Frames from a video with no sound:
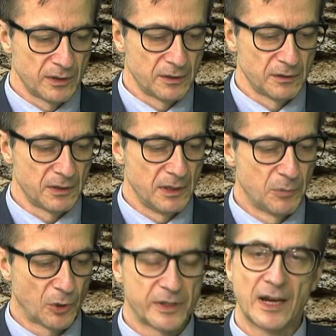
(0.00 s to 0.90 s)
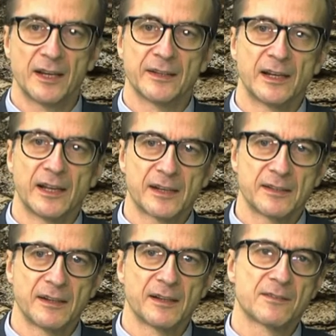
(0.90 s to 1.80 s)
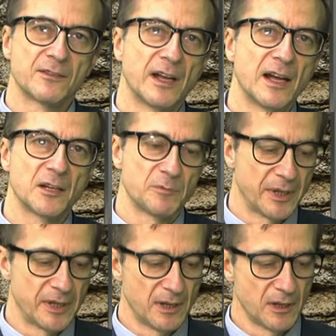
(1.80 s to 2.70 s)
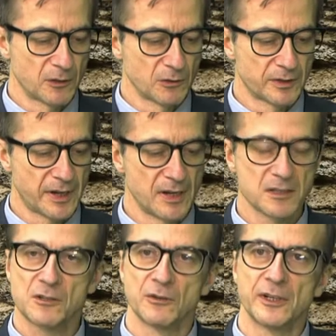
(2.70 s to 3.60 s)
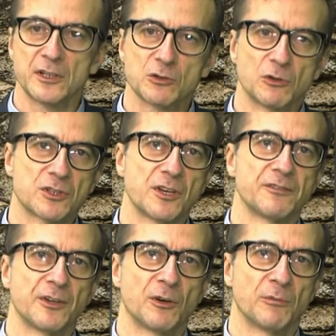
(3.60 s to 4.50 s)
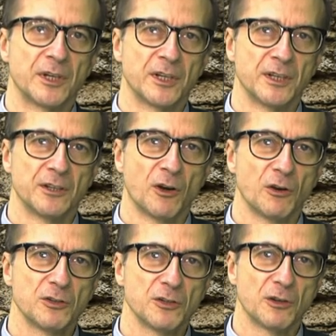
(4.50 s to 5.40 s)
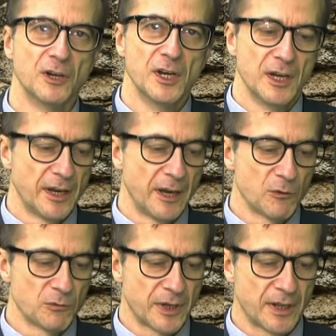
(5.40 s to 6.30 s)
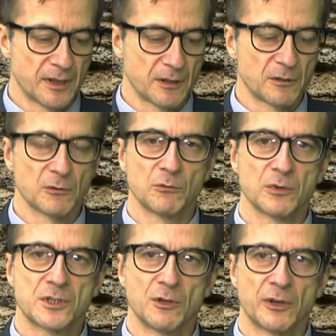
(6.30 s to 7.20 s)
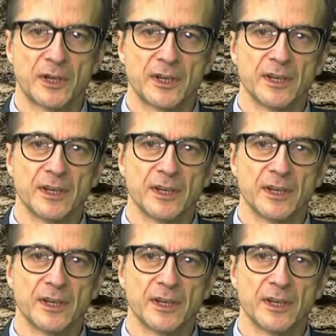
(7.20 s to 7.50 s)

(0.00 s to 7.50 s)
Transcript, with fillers: eh, il portale della Rete Nazionale per il contrasto ai discorsi e ai fenomeni d'odio, è una questione